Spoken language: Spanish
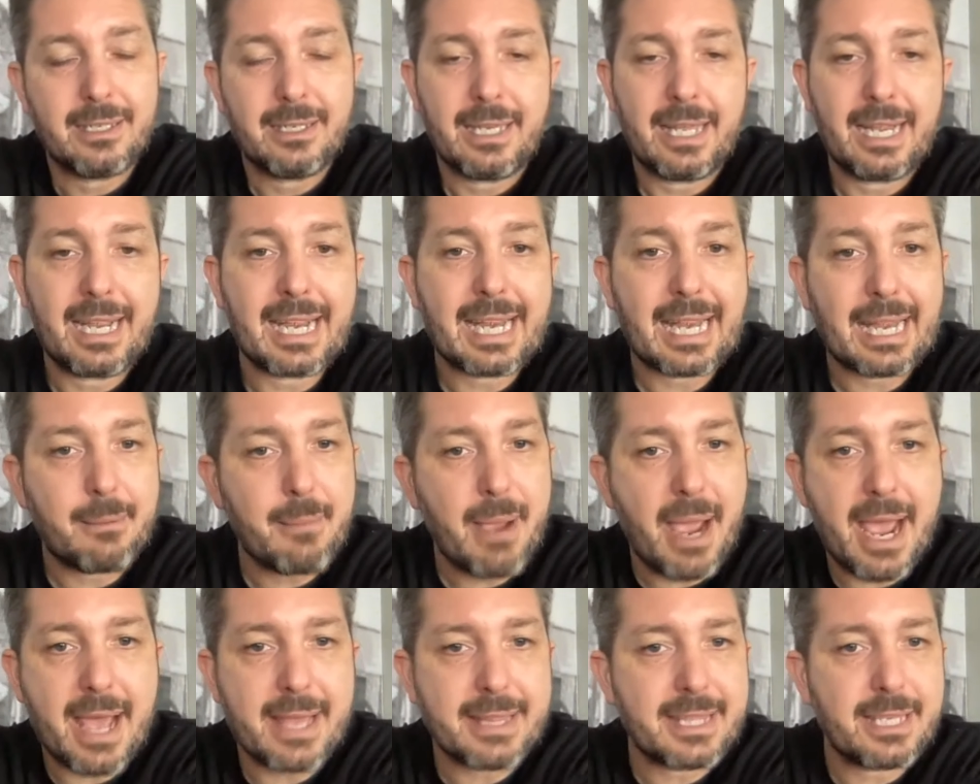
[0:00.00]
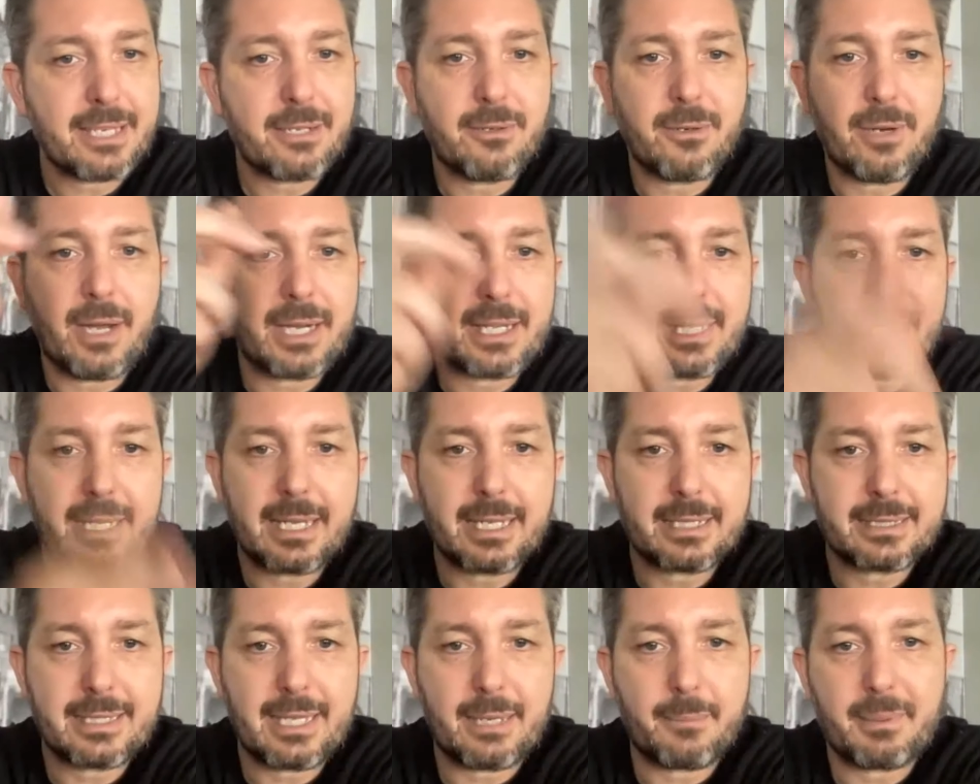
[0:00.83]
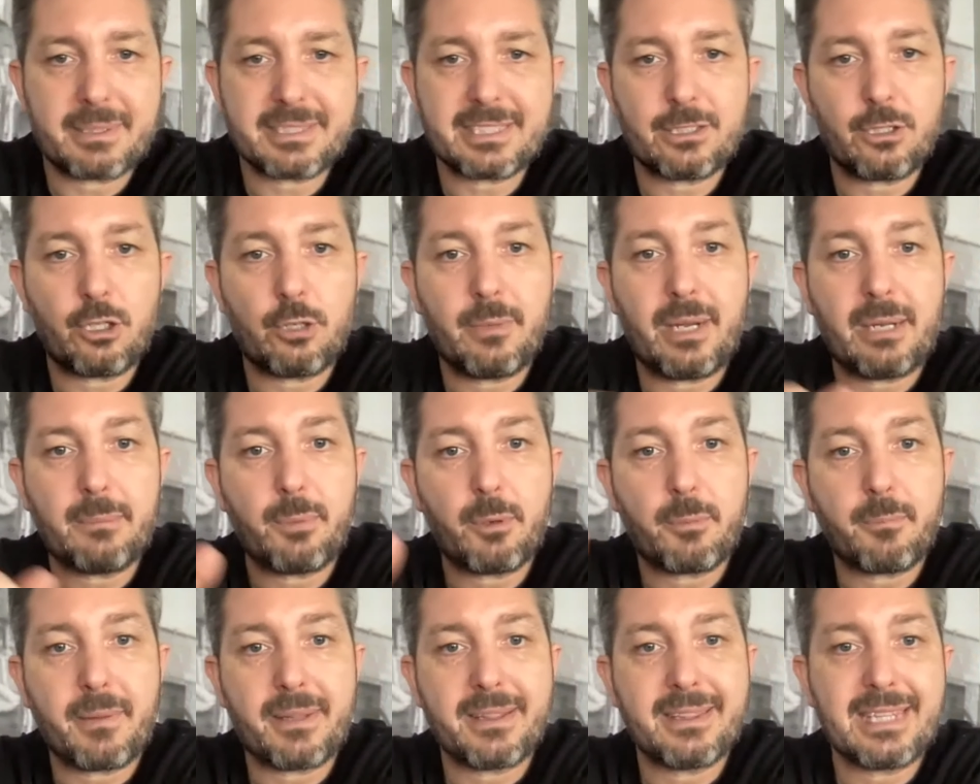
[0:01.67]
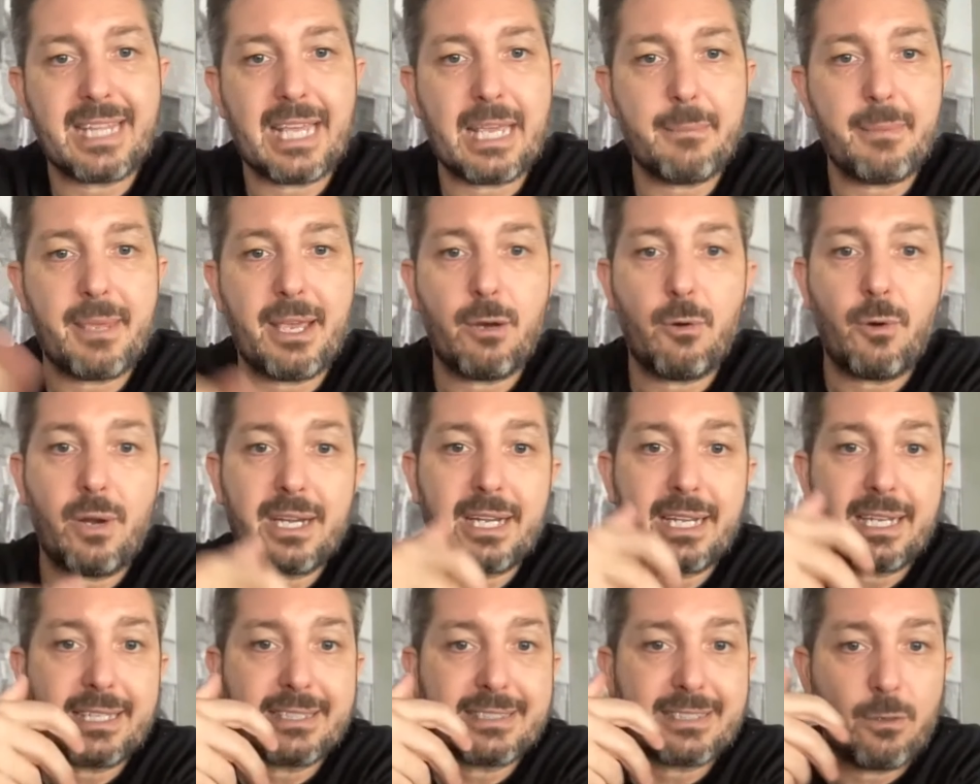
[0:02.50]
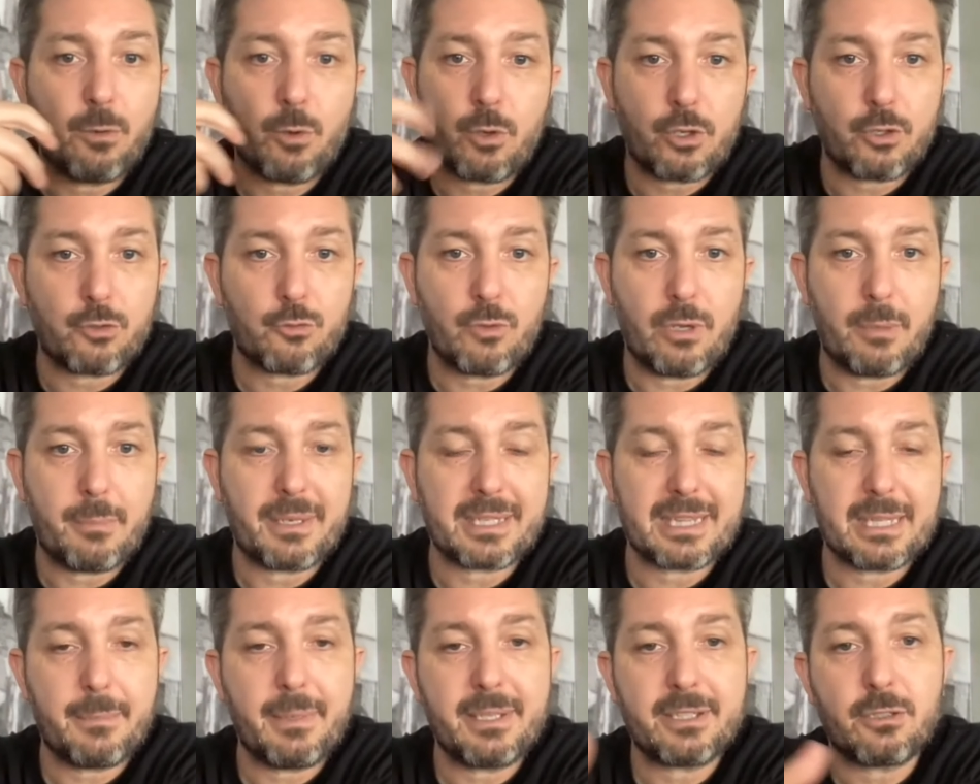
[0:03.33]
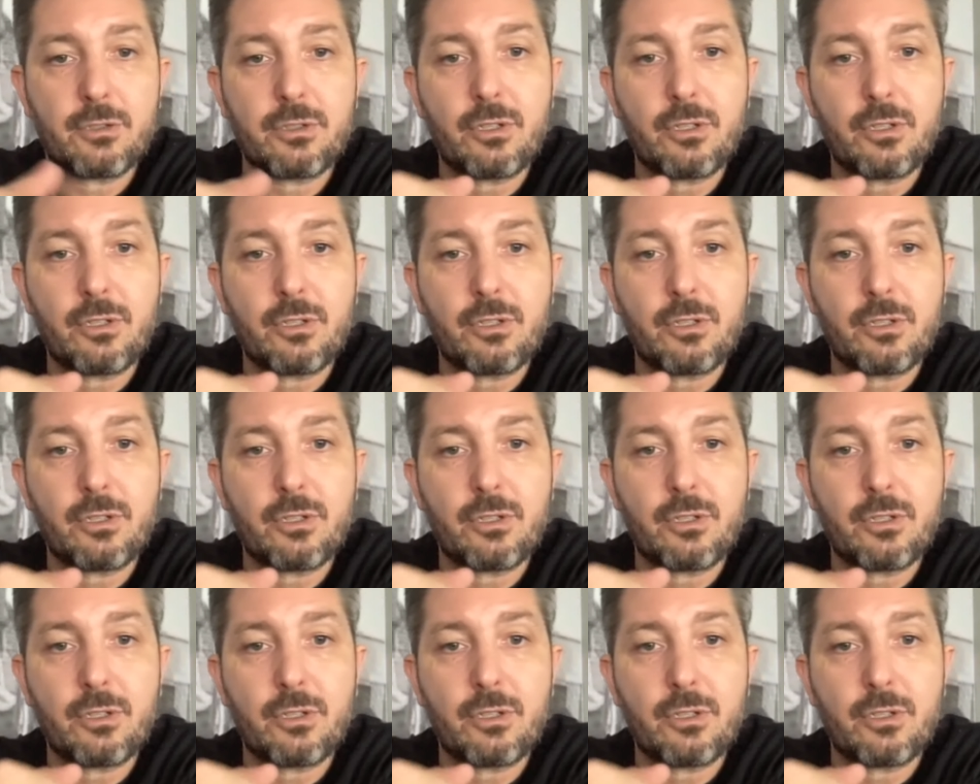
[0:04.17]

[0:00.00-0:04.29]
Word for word: en, remate o alguien que está lo mal por pandemia o alguien que se aburrió de su departamento,